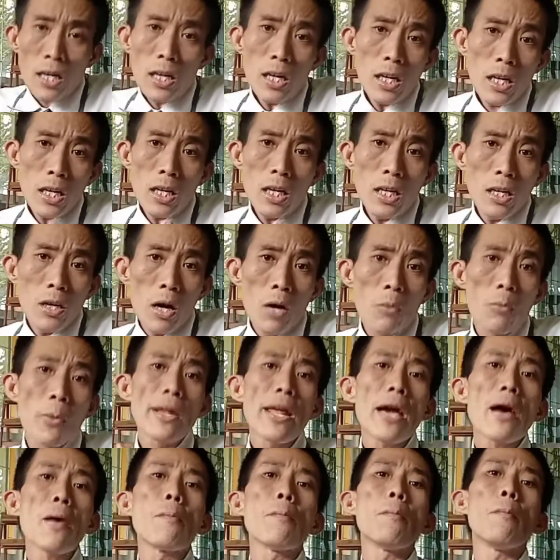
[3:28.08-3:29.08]
คือวั
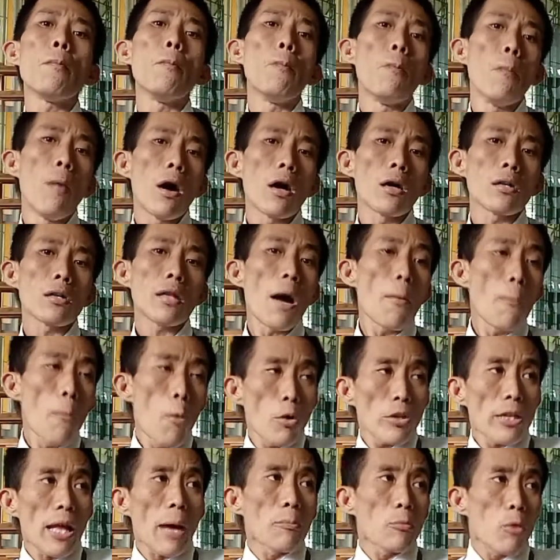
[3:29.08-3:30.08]
นนี้ถ้า
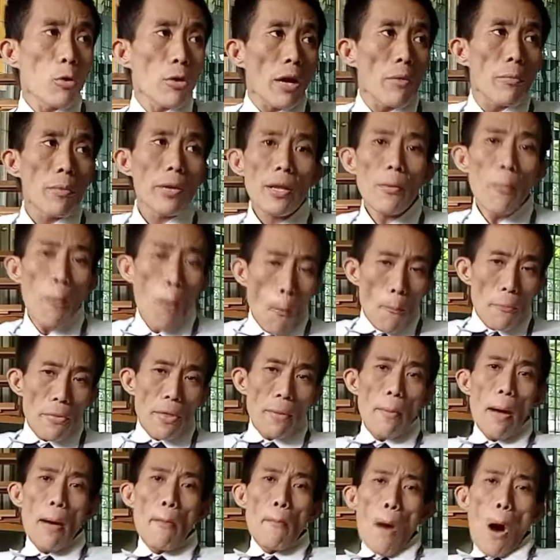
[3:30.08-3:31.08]
พูดตามตรงนะวันนี้ผม
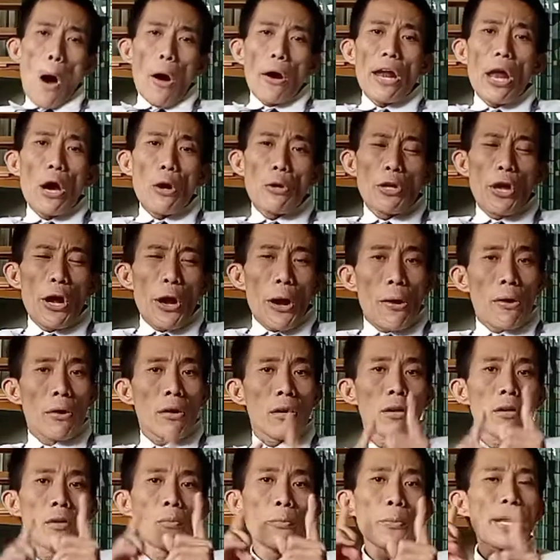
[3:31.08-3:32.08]
จะมาบอกเล่าถึง
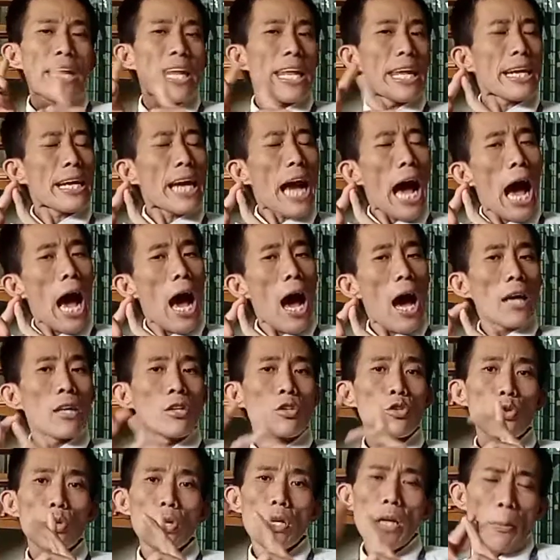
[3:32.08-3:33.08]
วิธีการ
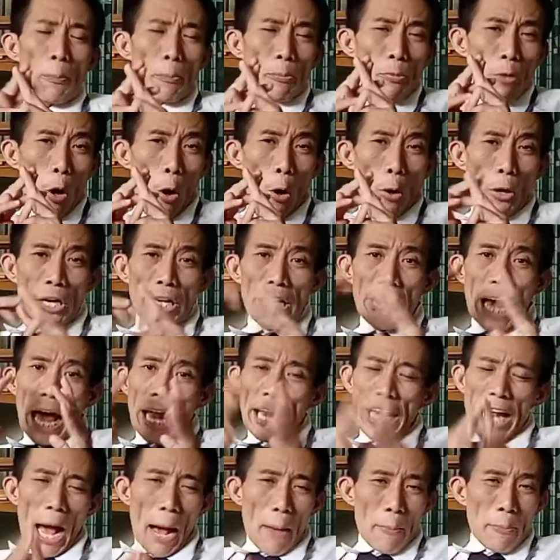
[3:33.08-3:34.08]
จุดเริ่มต้นกา
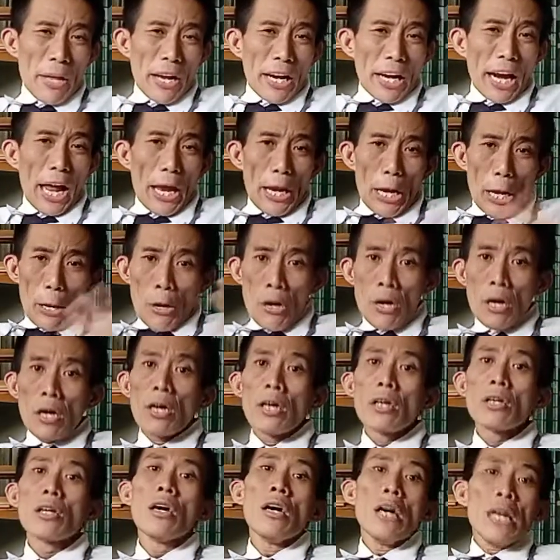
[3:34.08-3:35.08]
รทำอย่างไร
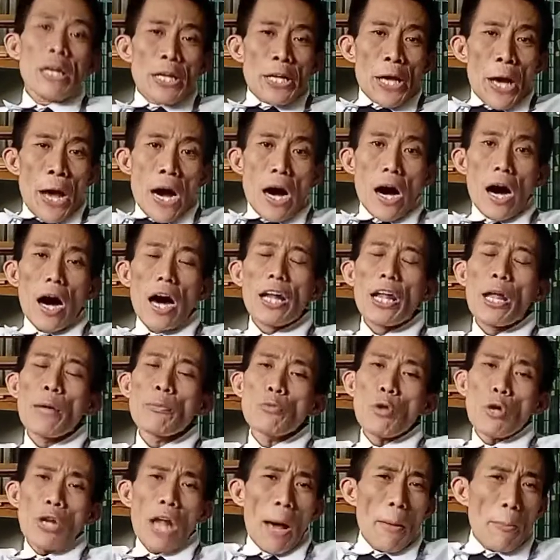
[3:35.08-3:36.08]
เอ่อเริ่
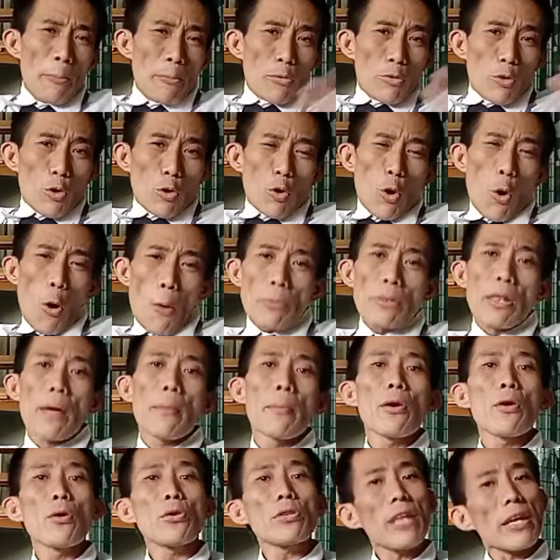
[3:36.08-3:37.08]
มต้นทำ YouTube แต่
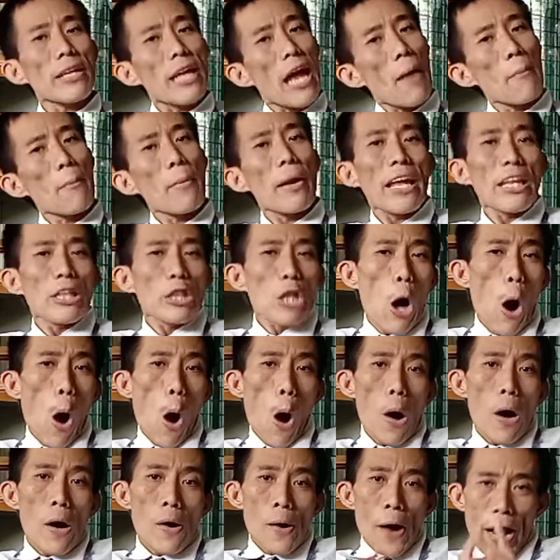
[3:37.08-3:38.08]
ไม่รู้จะทำอะไรต่อ
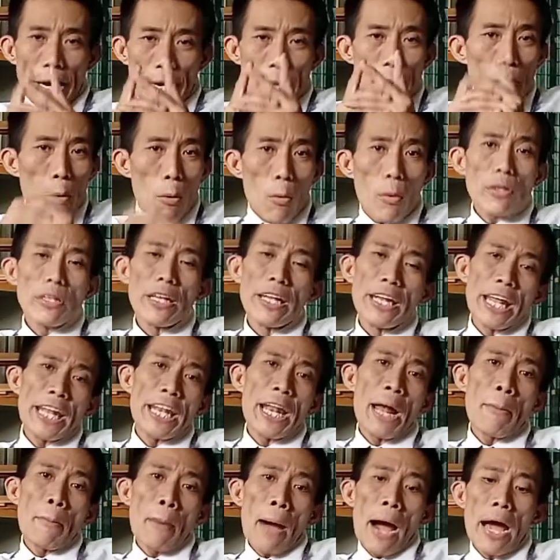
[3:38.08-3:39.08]
อันนี้ผมก็จะ
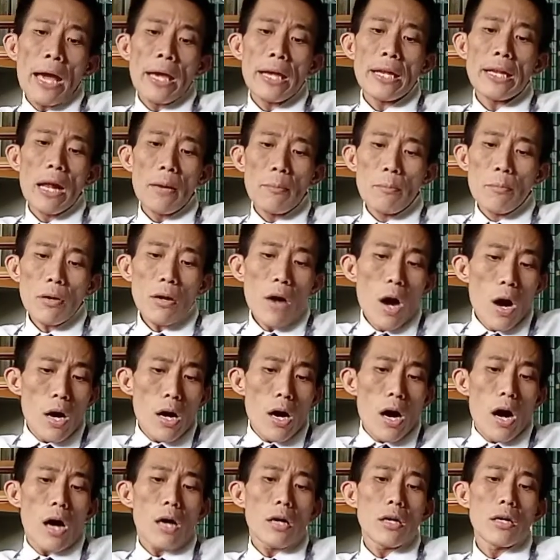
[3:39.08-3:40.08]
แนะนำให้นะครับก็
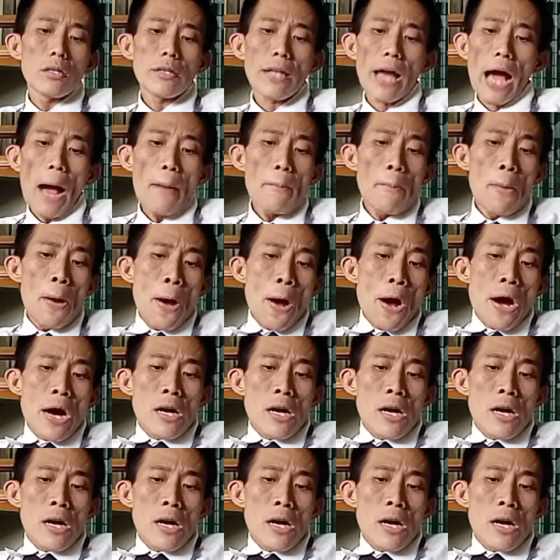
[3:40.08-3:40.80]
นะครับ